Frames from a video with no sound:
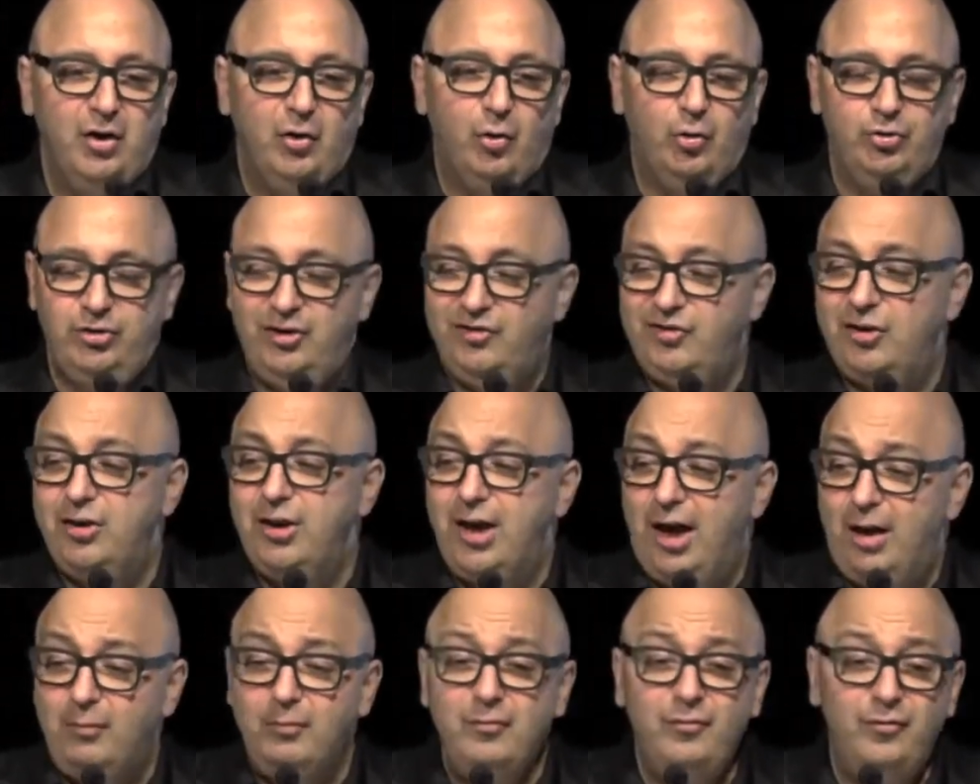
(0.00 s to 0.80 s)
Und diese
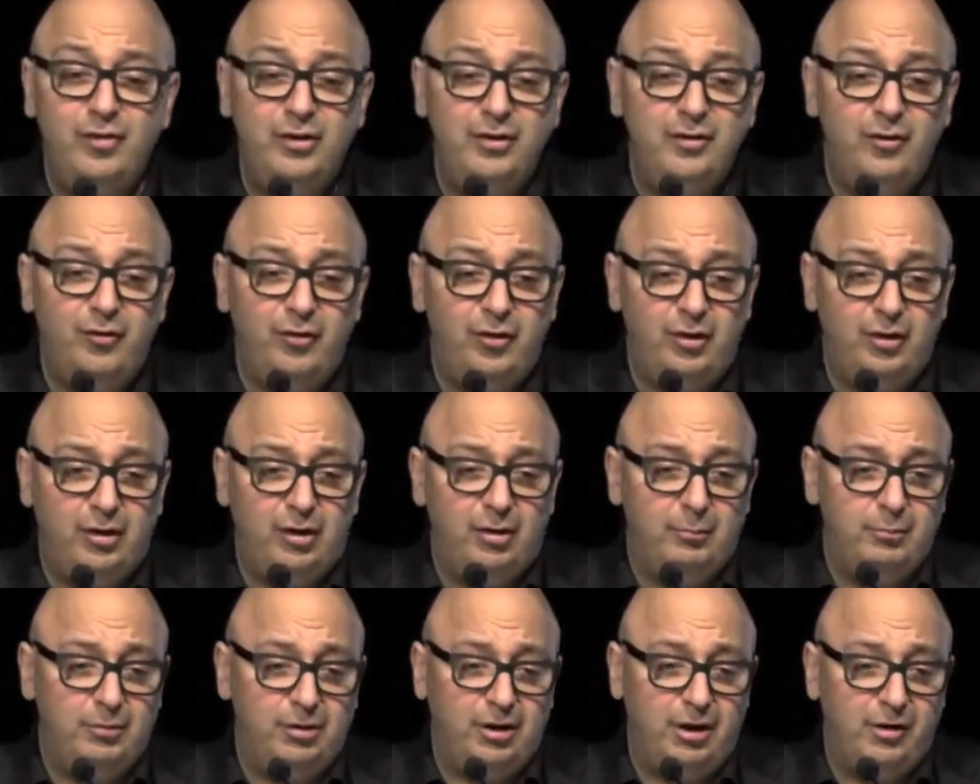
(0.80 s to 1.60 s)
Namen finden Sie in
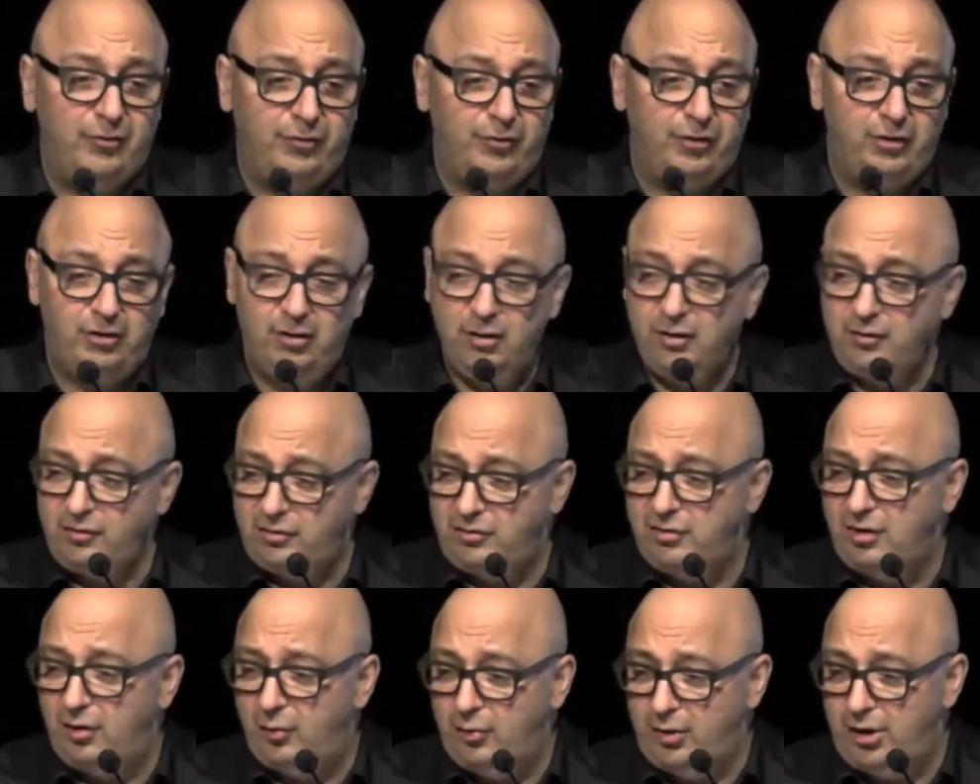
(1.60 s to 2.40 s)
einem Gelsenkirchener